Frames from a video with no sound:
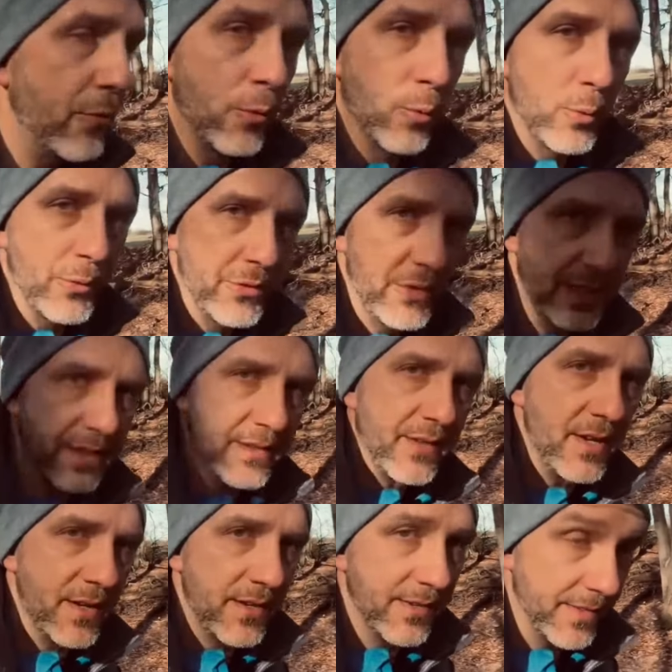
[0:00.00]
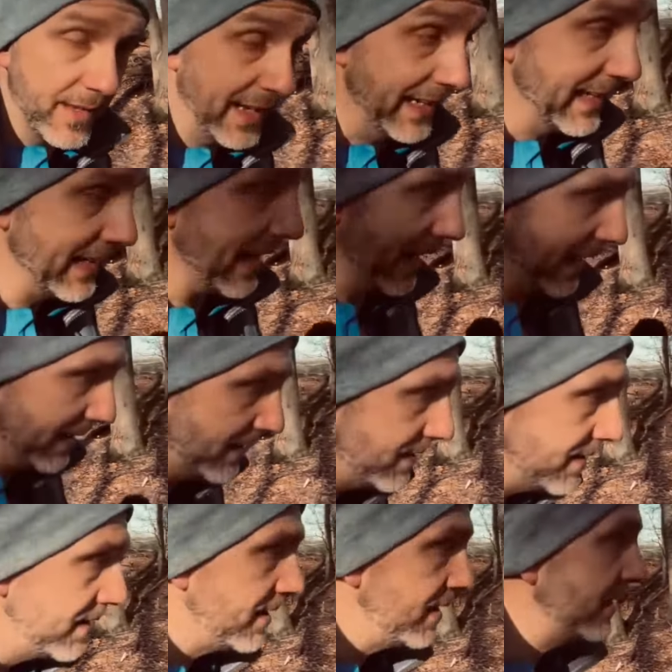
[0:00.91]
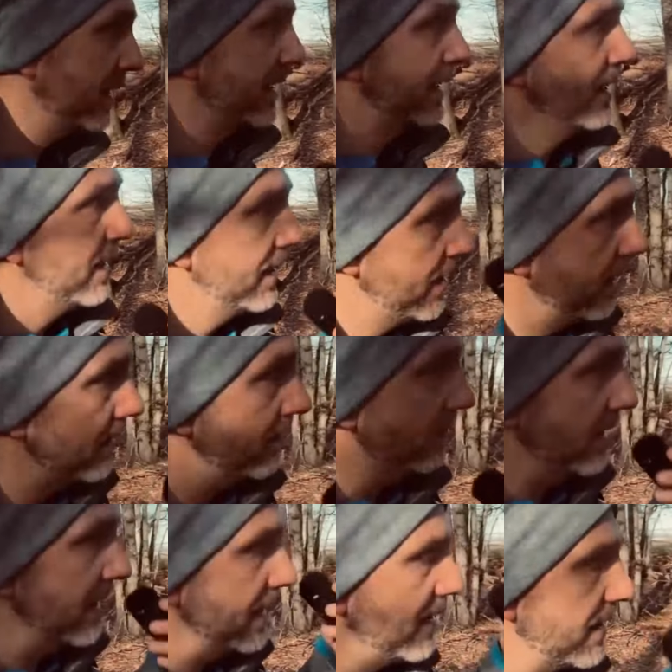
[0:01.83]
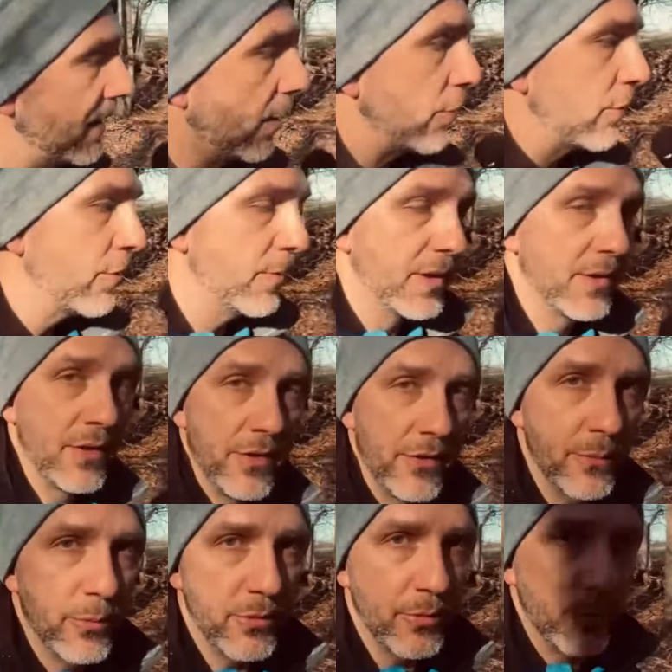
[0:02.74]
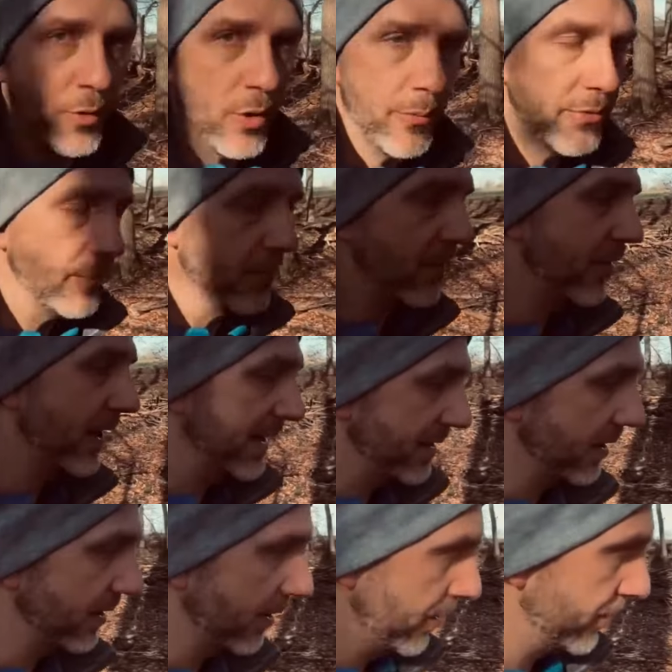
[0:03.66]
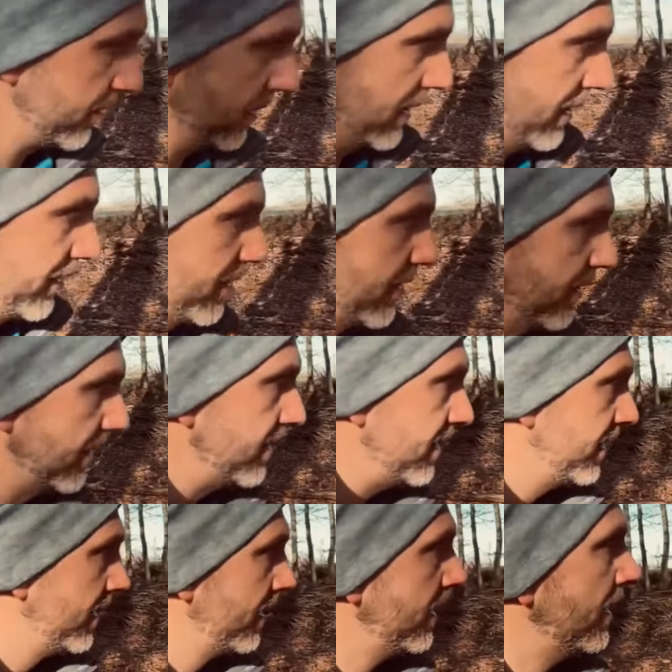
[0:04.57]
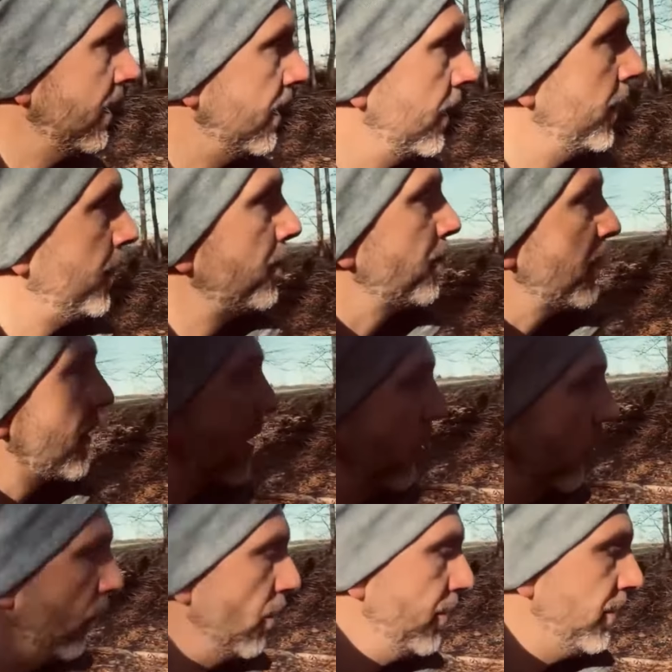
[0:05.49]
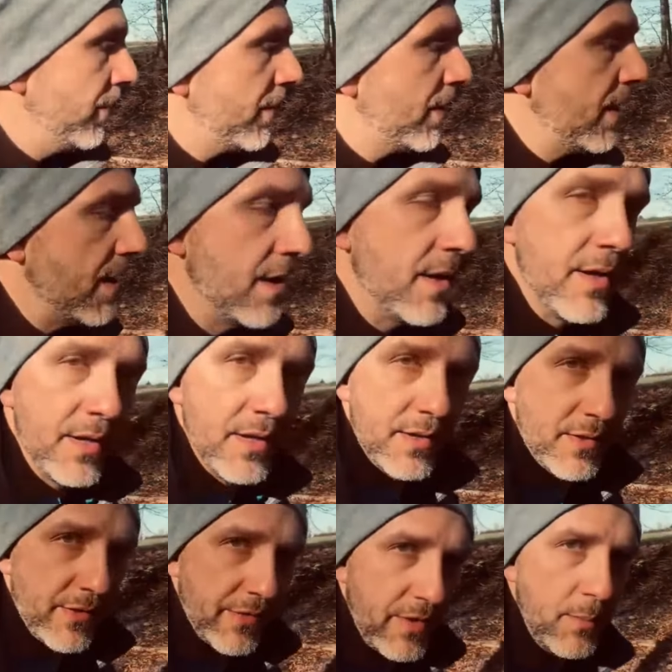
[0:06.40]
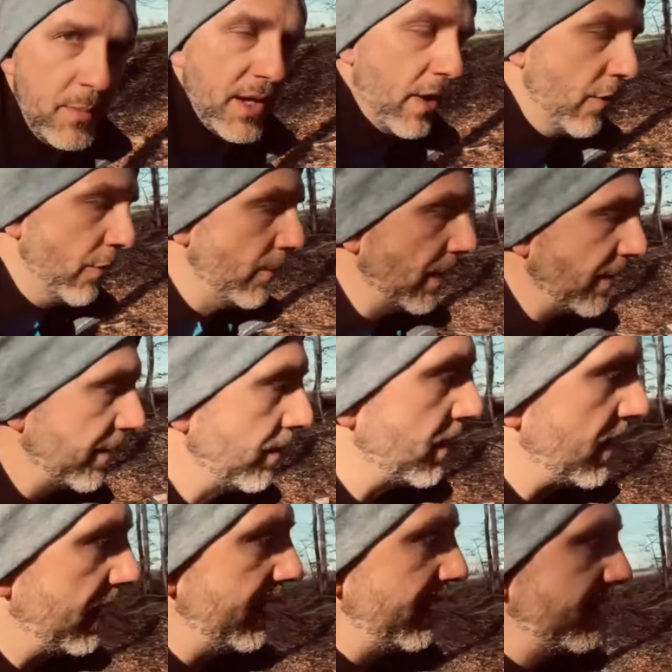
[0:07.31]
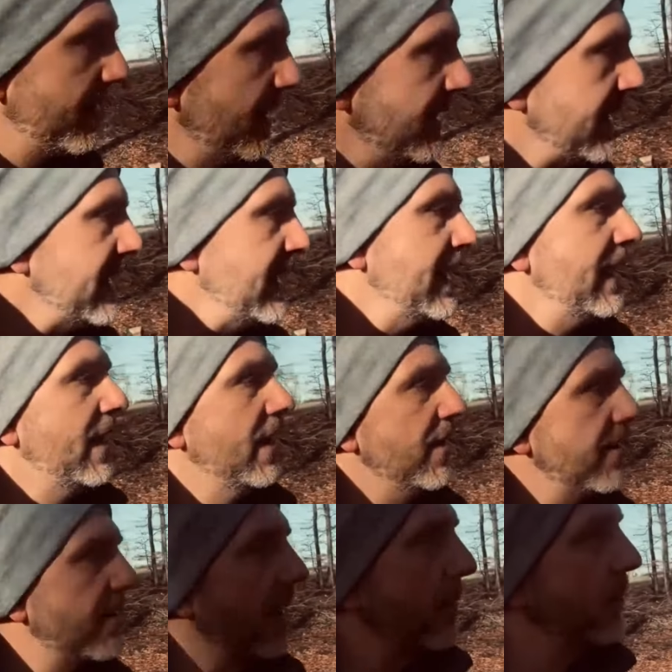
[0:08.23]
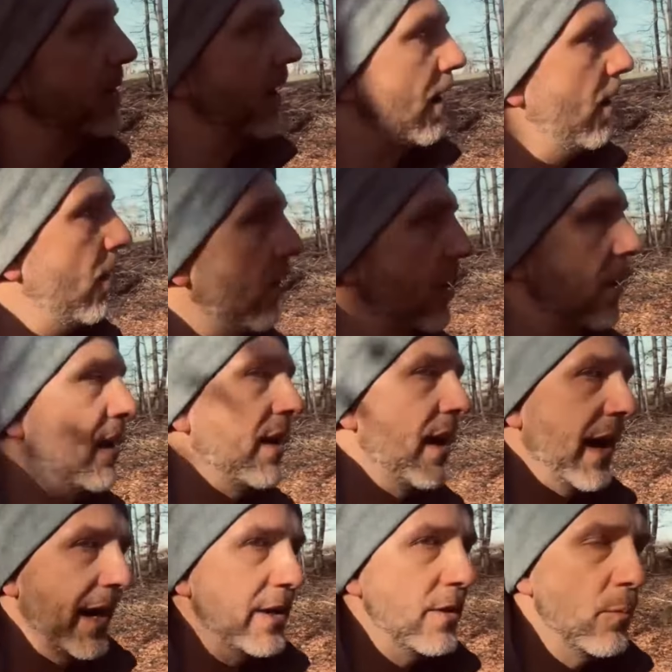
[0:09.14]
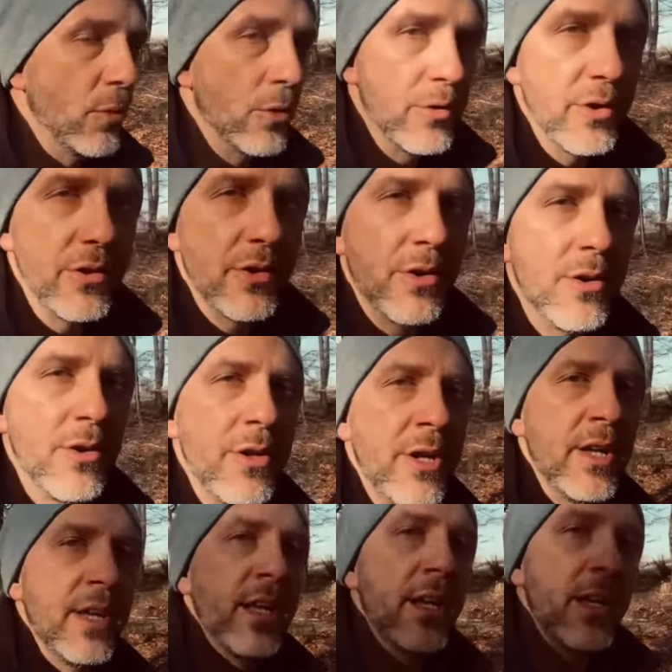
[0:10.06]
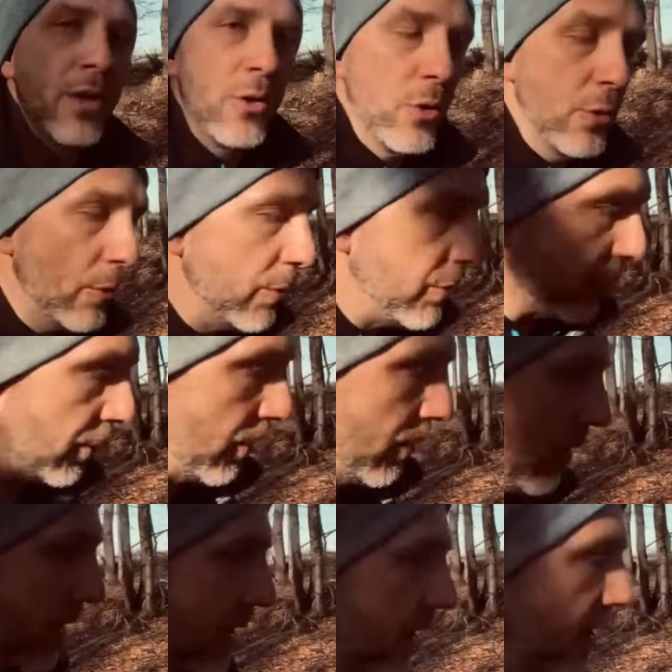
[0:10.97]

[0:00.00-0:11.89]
fokussiert sein kann, wir den Automatismus im Kopf immer weiterlaufen lassen. Und das Thema der Aufmerksamkeit ist damit auch eine mögliche Lösung,